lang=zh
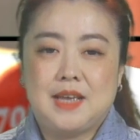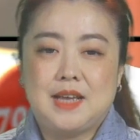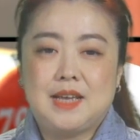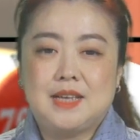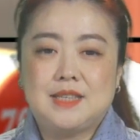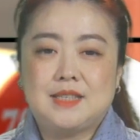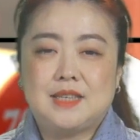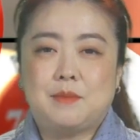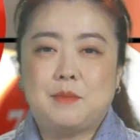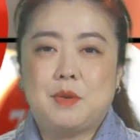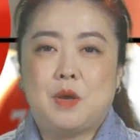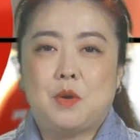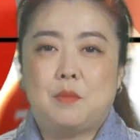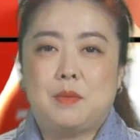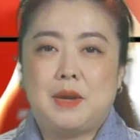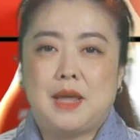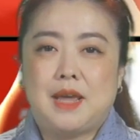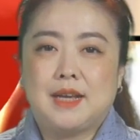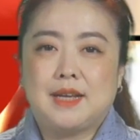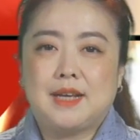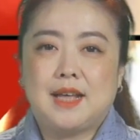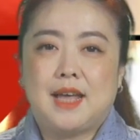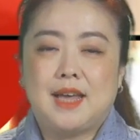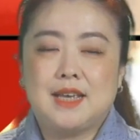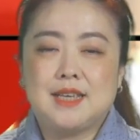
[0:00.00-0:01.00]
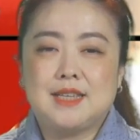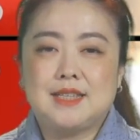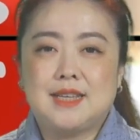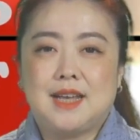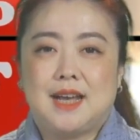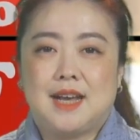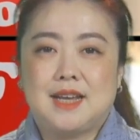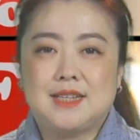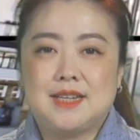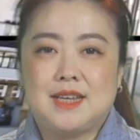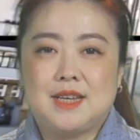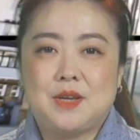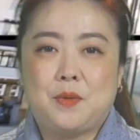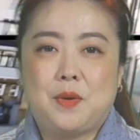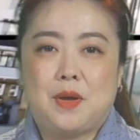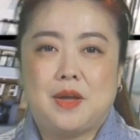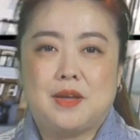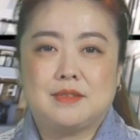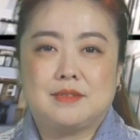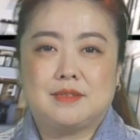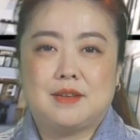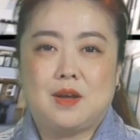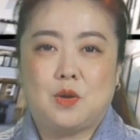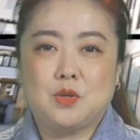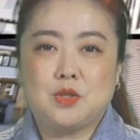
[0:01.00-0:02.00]
下面我们来看一下这一
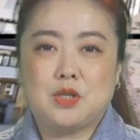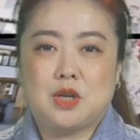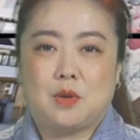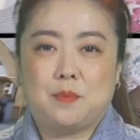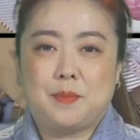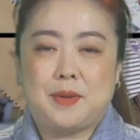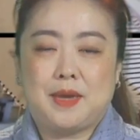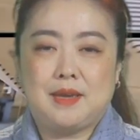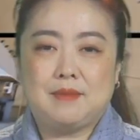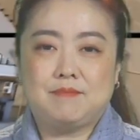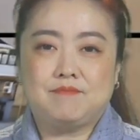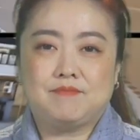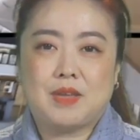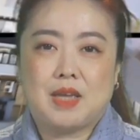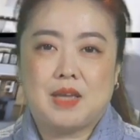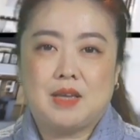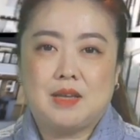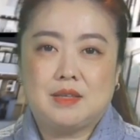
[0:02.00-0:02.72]
款高脚杯，